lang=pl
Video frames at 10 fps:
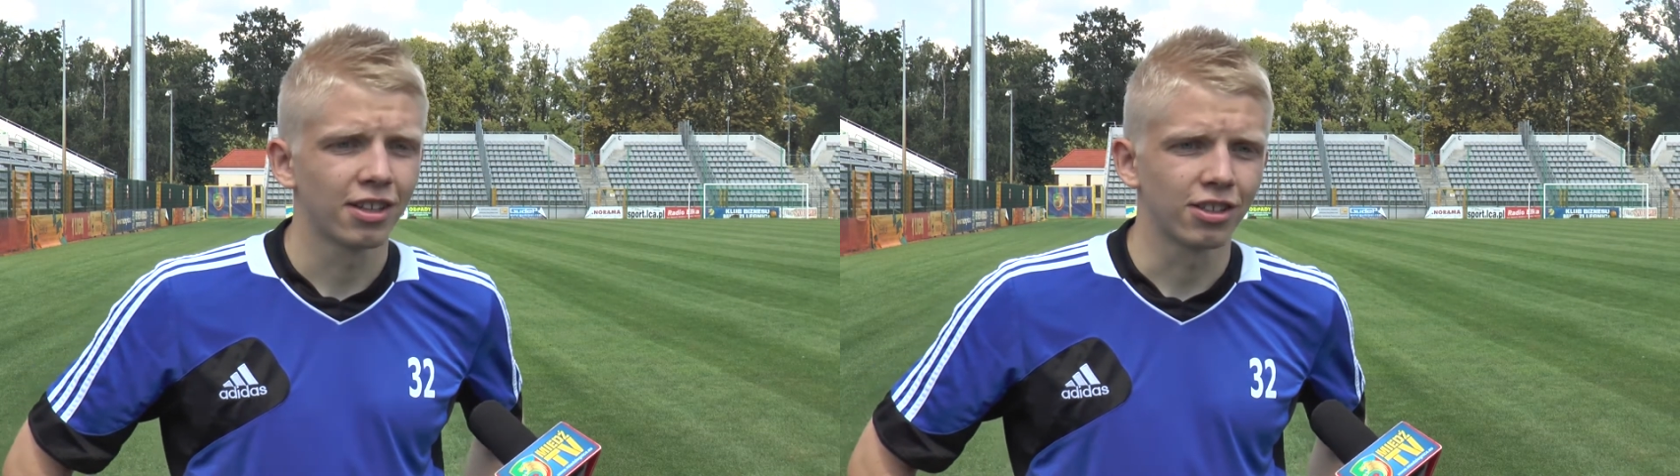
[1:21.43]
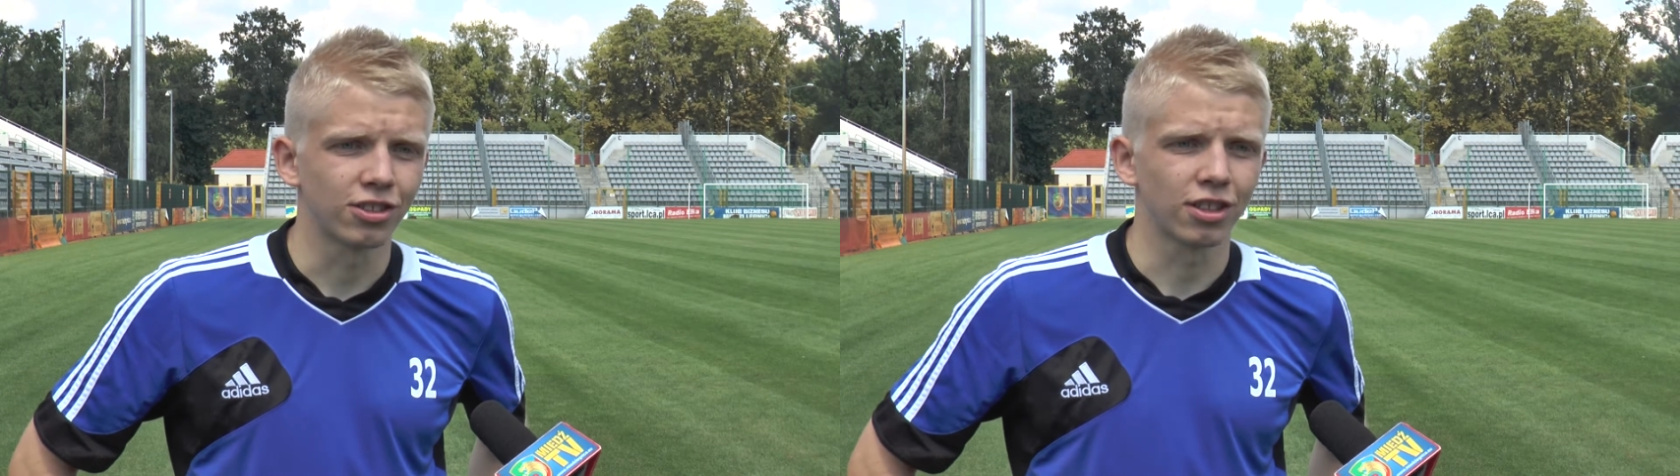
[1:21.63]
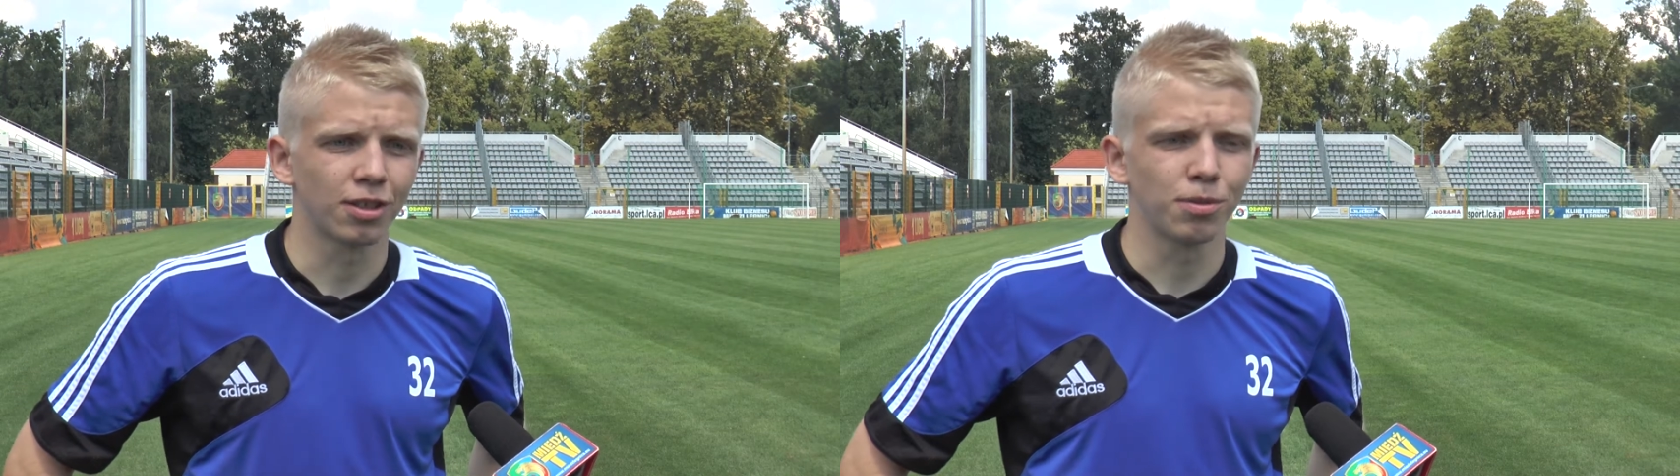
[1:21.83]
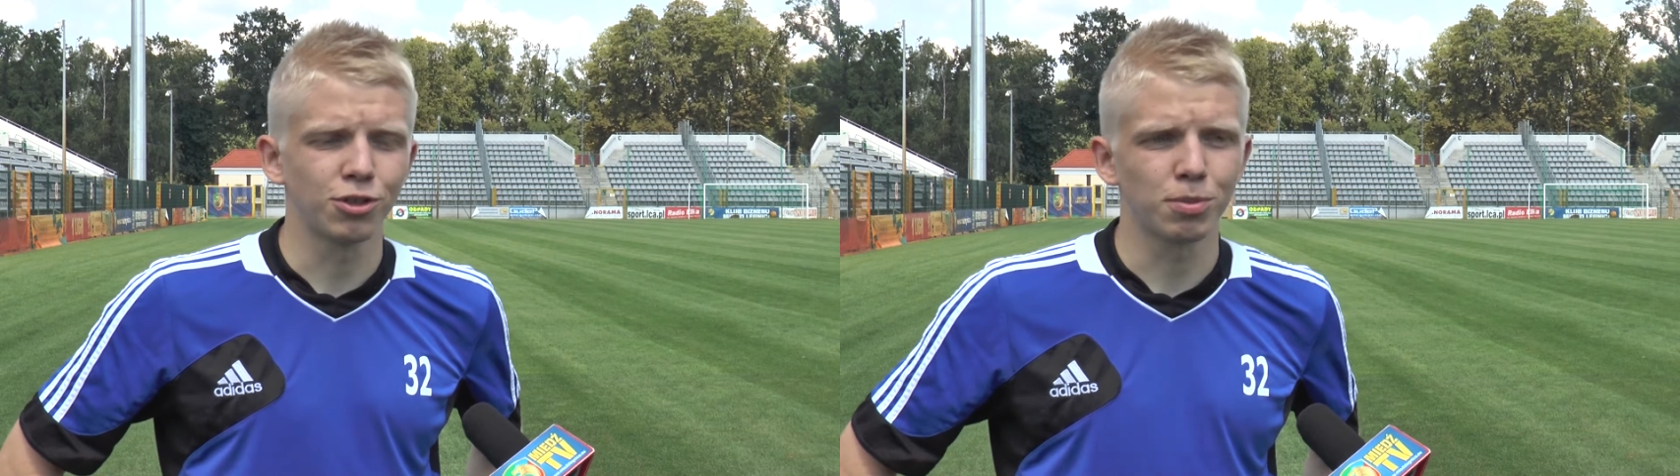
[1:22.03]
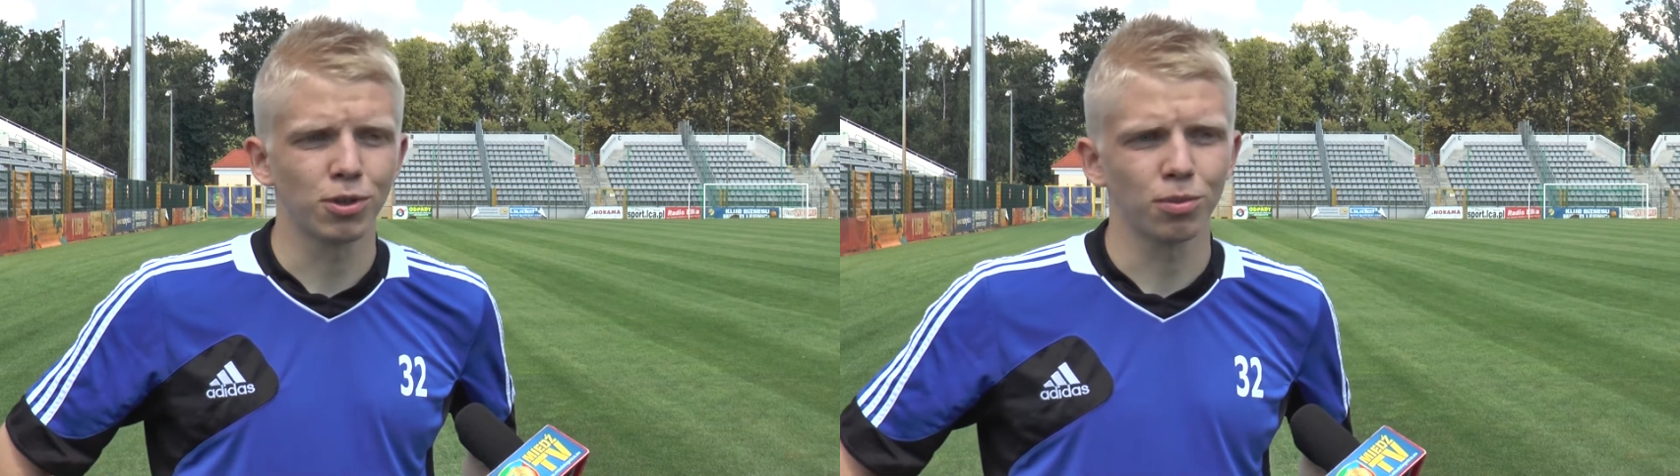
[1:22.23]
że
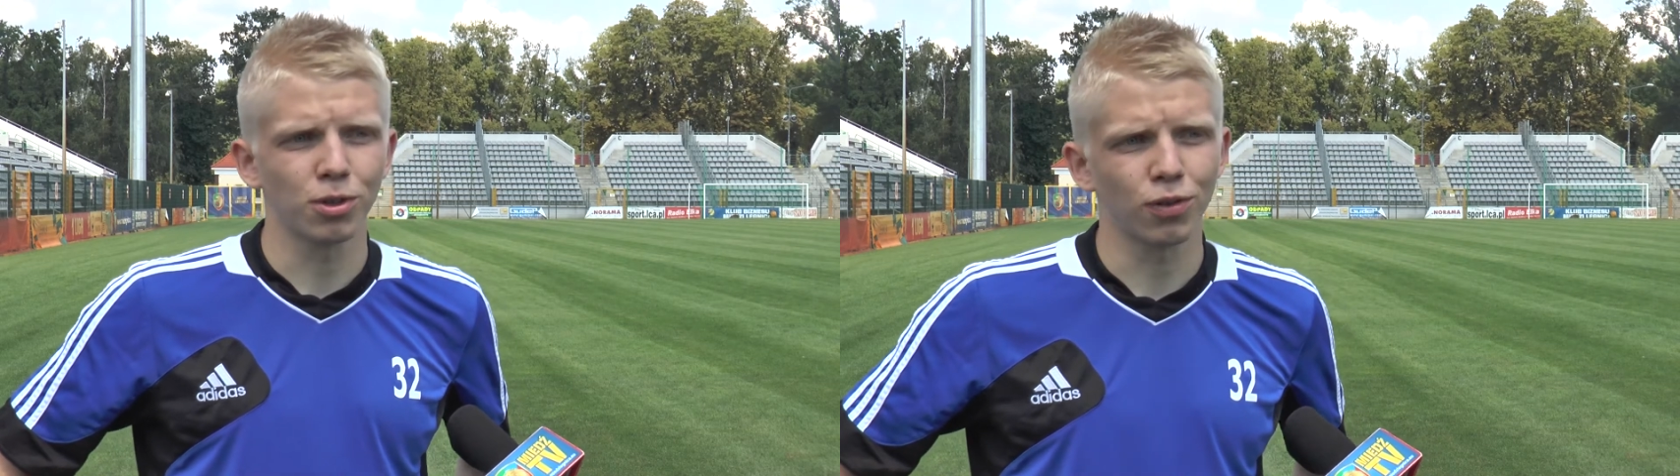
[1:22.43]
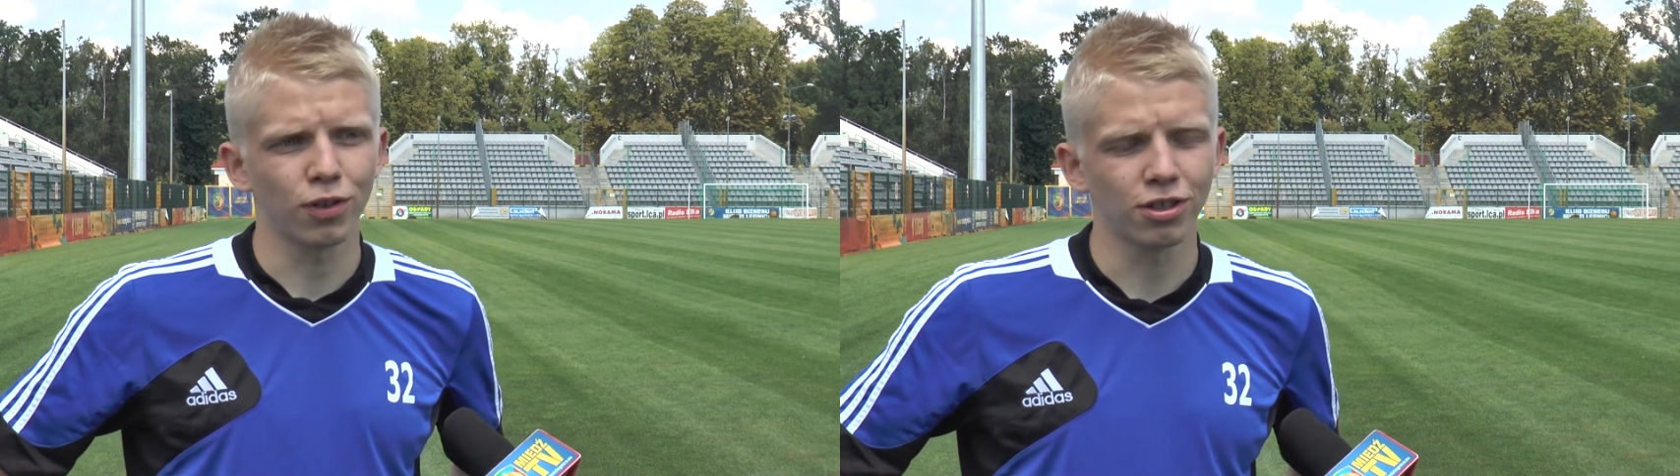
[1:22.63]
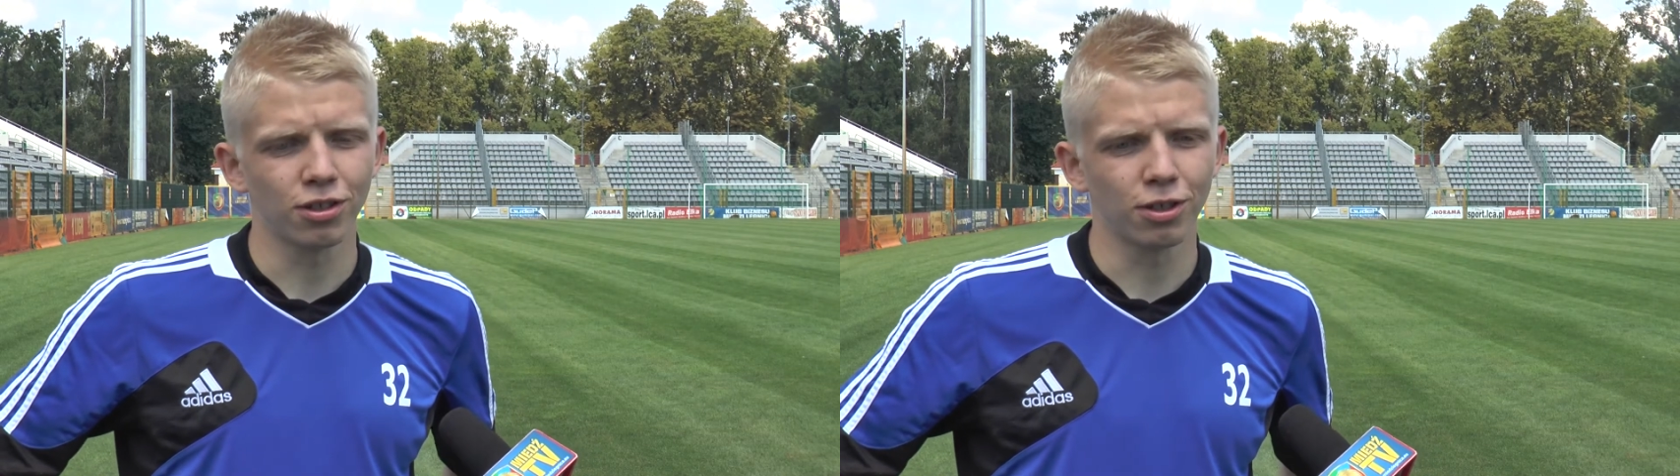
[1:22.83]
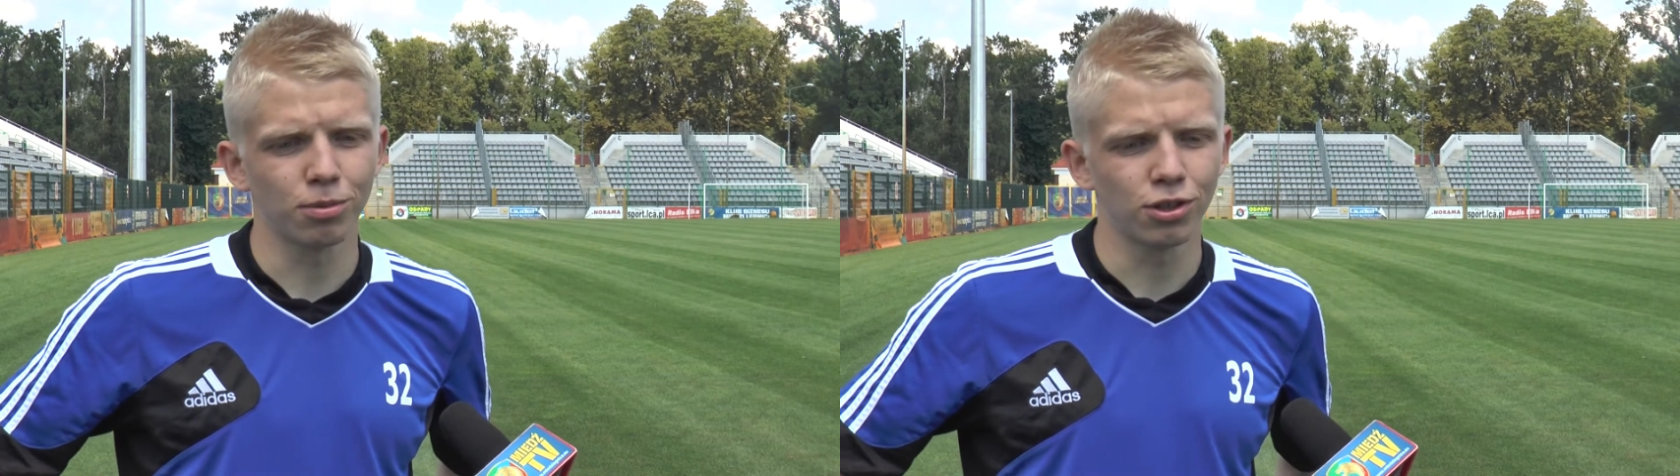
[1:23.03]
będziemy dominować e,